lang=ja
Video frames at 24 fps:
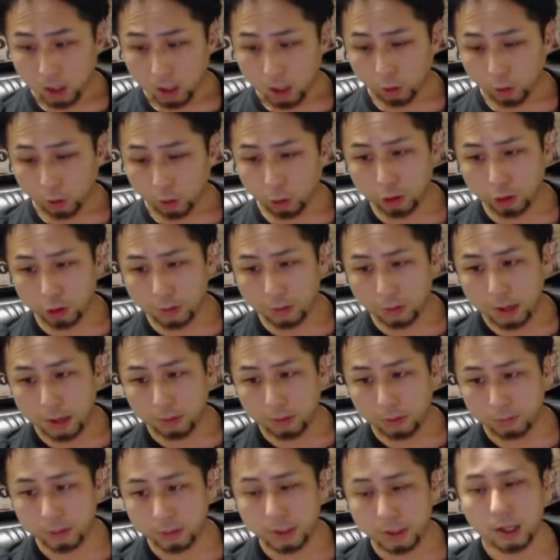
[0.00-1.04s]
言葉を
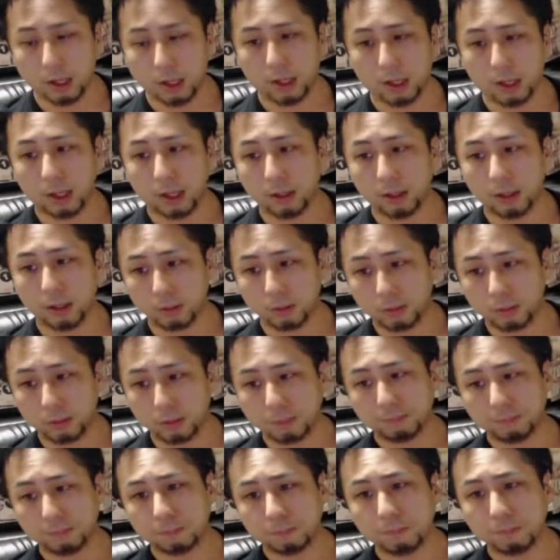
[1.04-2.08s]
武器に変えたの。
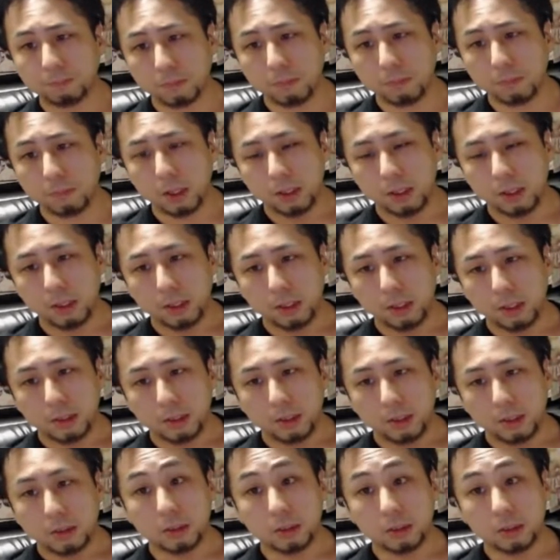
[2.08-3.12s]

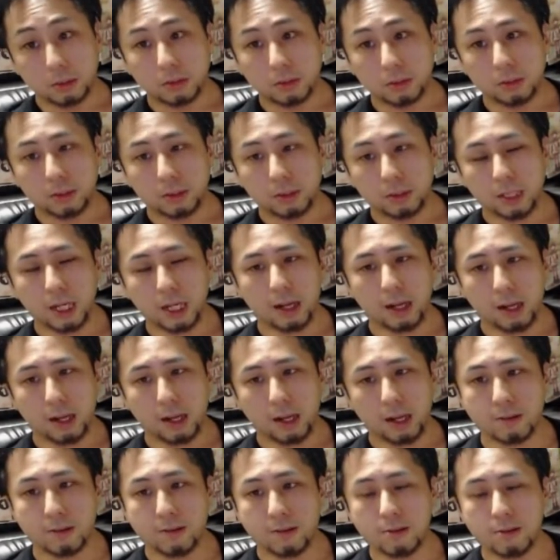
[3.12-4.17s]
そう。だか
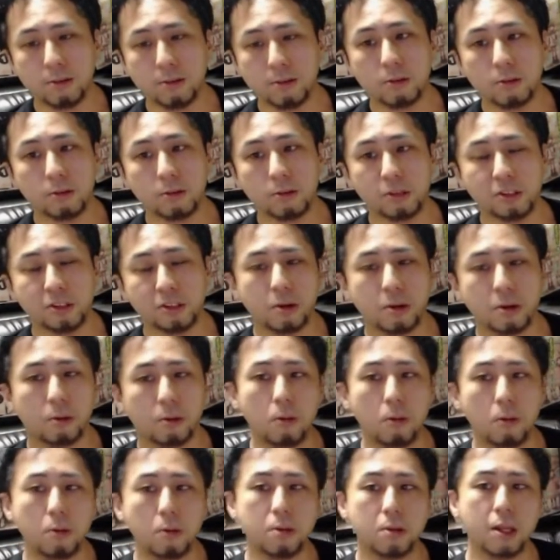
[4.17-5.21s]
らツールとして
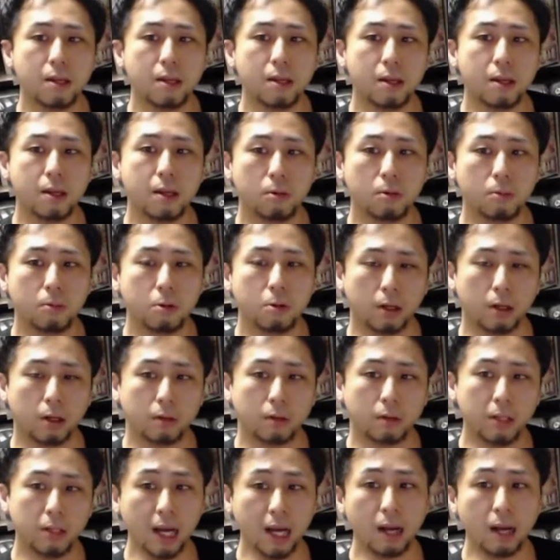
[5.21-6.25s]
後天的に覚えたの。
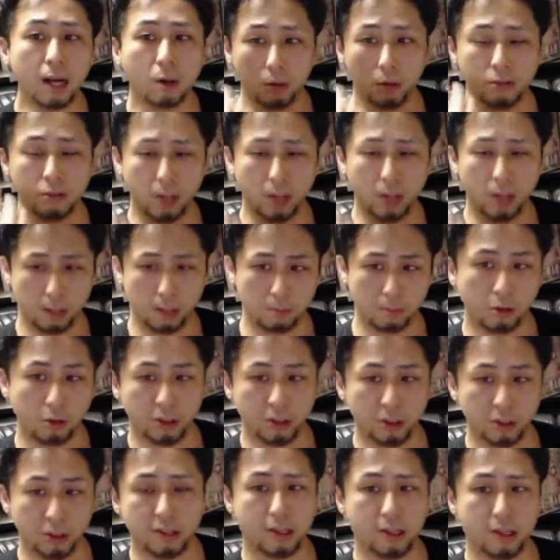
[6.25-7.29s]
だから俺普段物
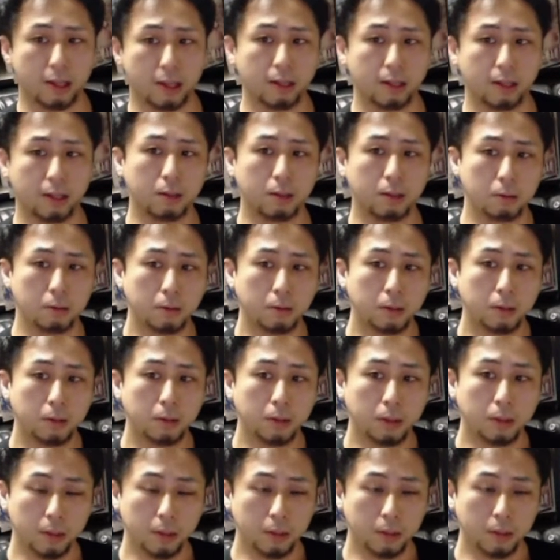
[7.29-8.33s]
静かなんだよ。
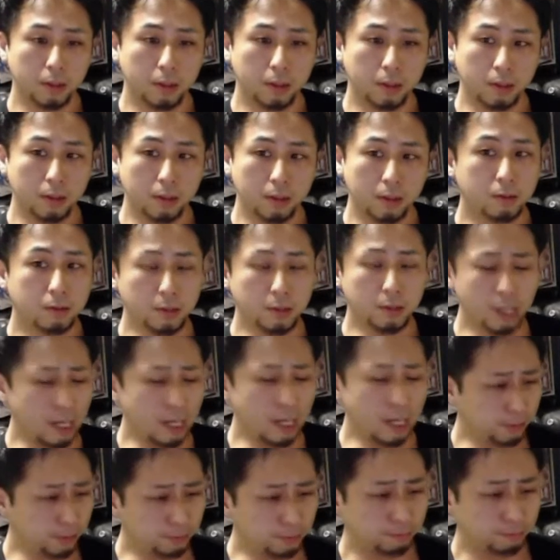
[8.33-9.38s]
普
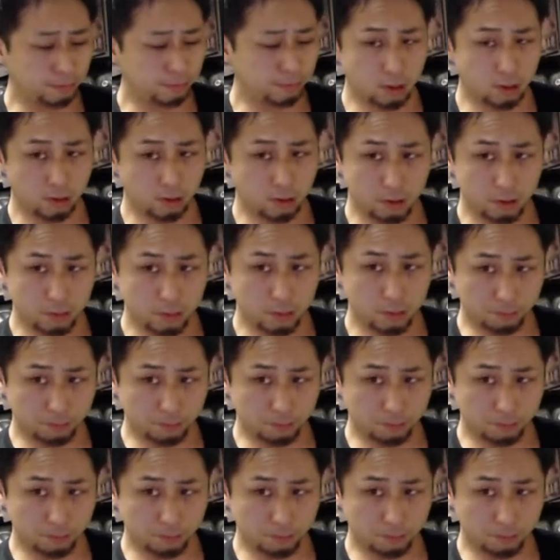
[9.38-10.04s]
段、その、